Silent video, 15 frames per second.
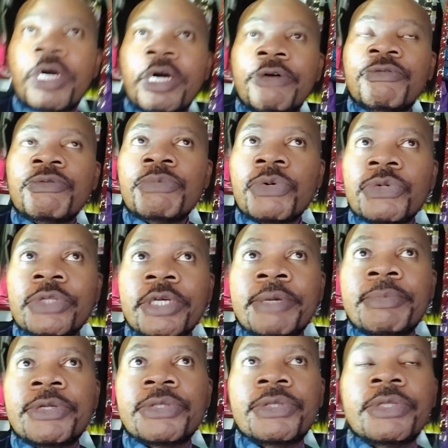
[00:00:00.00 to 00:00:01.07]
euh, vous montrer
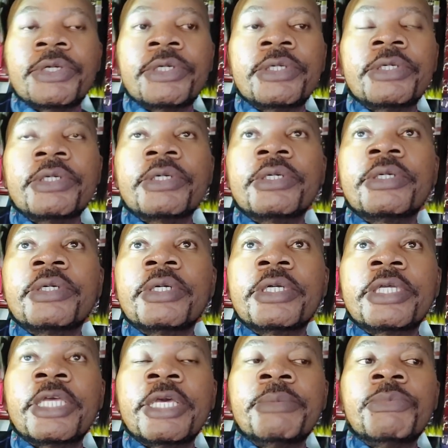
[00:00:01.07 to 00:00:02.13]
maintenant
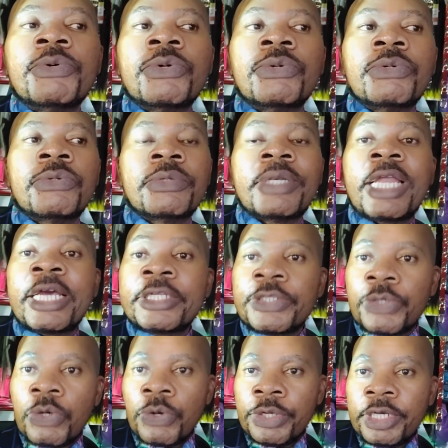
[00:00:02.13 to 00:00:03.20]
que mon
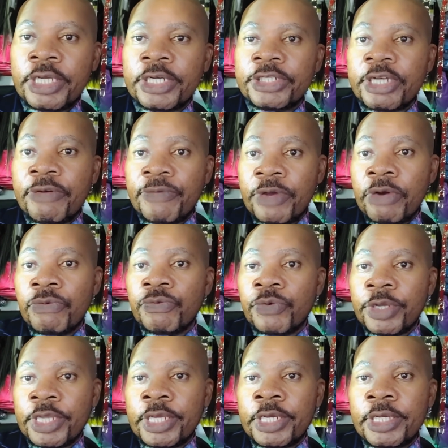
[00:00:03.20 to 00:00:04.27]
Litecoin que j'avais
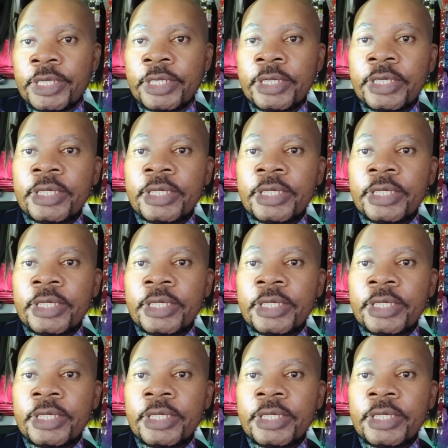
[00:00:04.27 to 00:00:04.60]
envoyé,